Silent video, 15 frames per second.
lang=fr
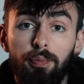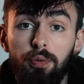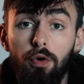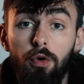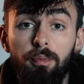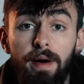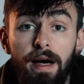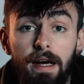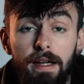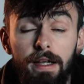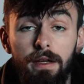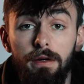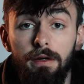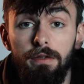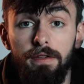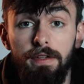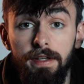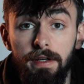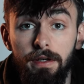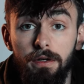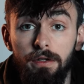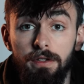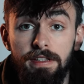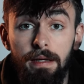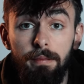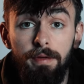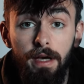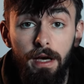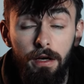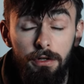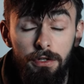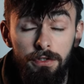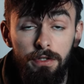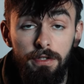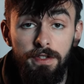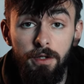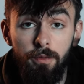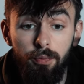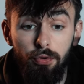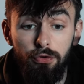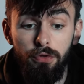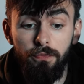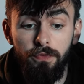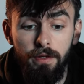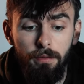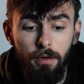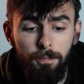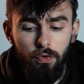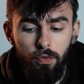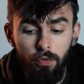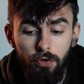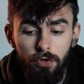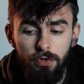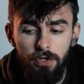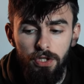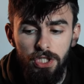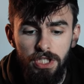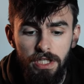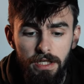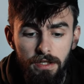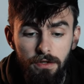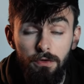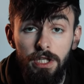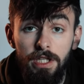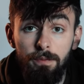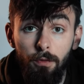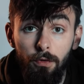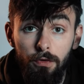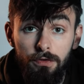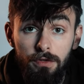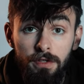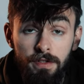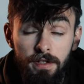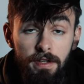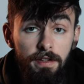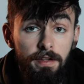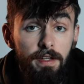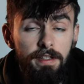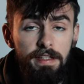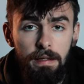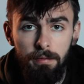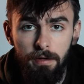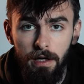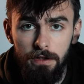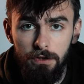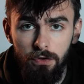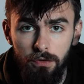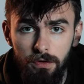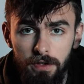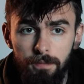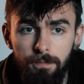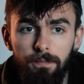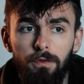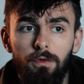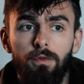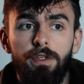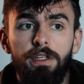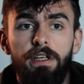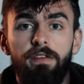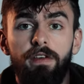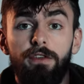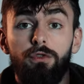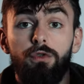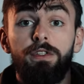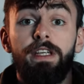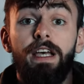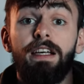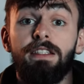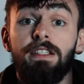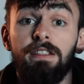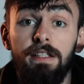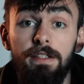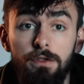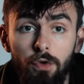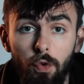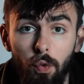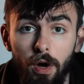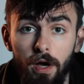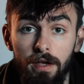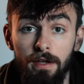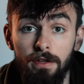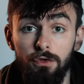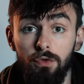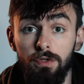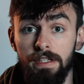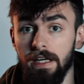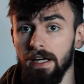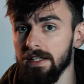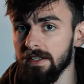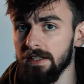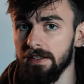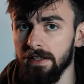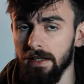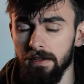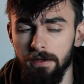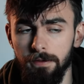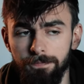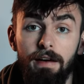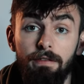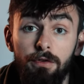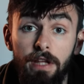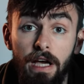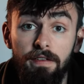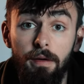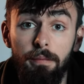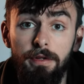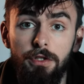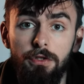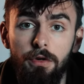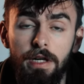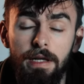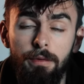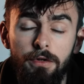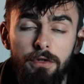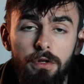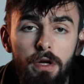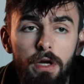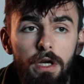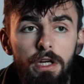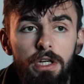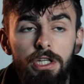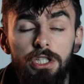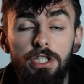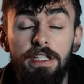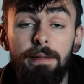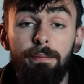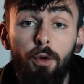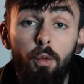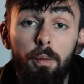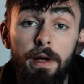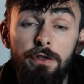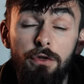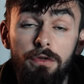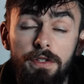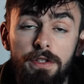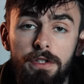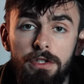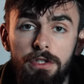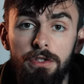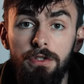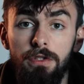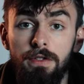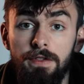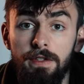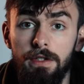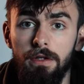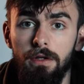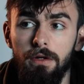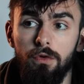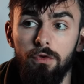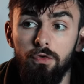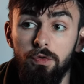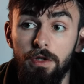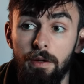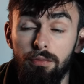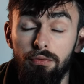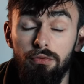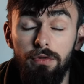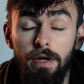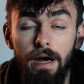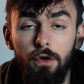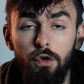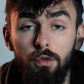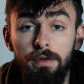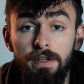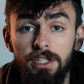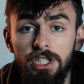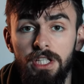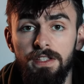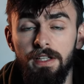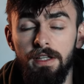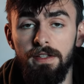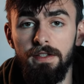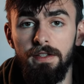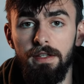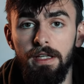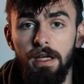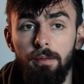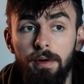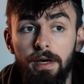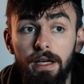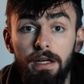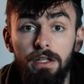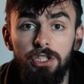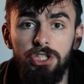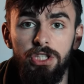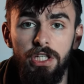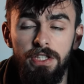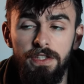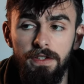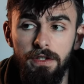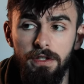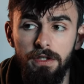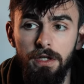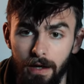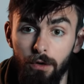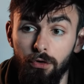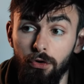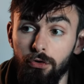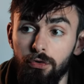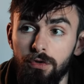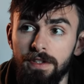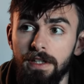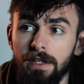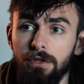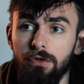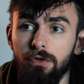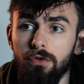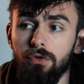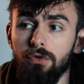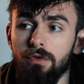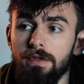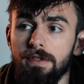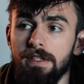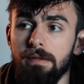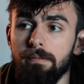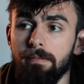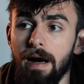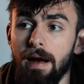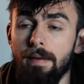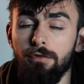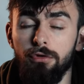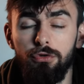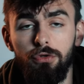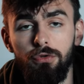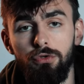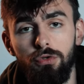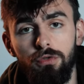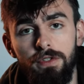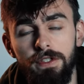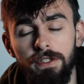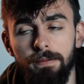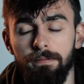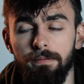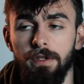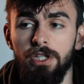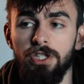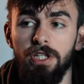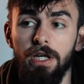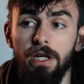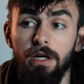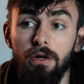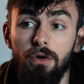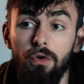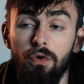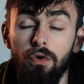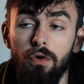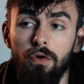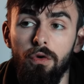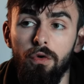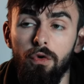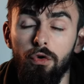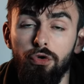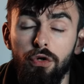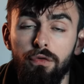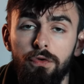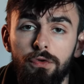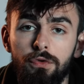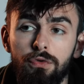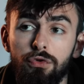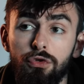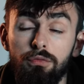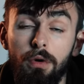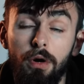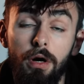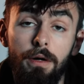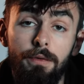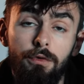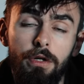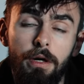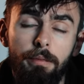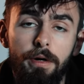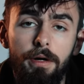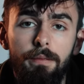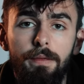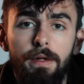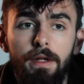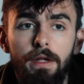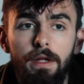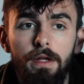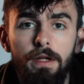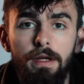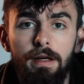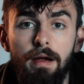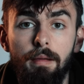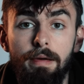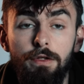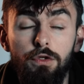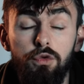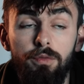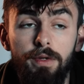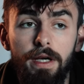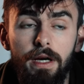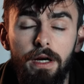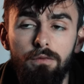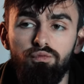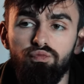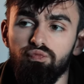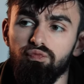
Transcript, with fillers: pour parler des caméras que j'ai utilisées pour ce film. Donc j'ai uniquement utilisé des caméras Sony. Donc il y avait un Sony A7S3 et un Sony A7 IV. Avant d'arriver à Picture Elements, j'étais pro Panasonic. J'ai utilisé au tout début un Lumix G7 et après un GH5. Et autant te dire que c'est pas la même chose que du Sony. Déjà, euh, autofocus, bah t'en as pas. La basse lumière,